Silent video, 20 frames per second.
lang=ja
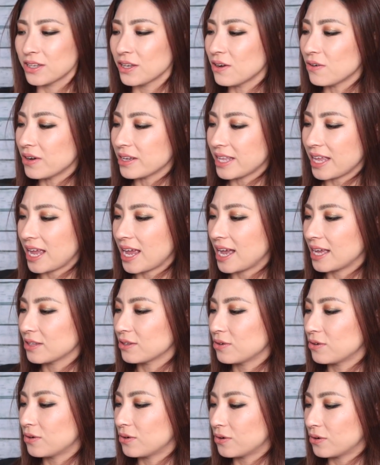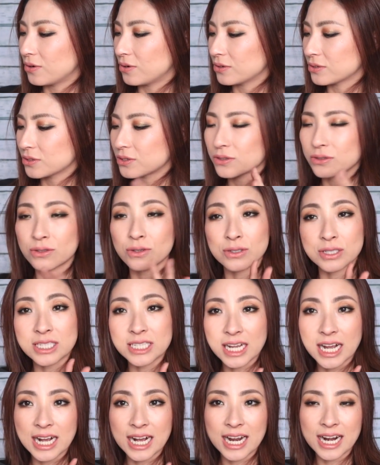今日はねあのー、ちょっと
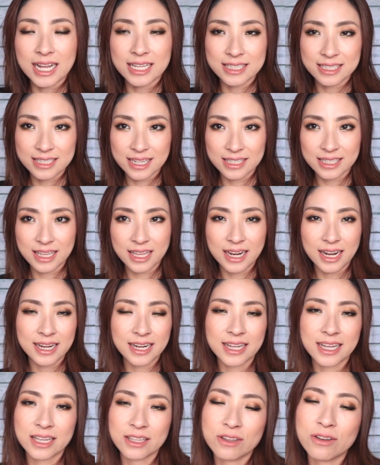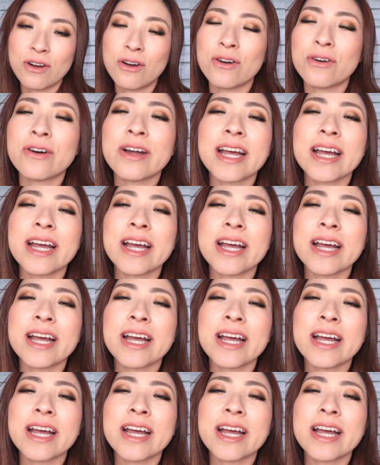しかカラー使ってないんだけど、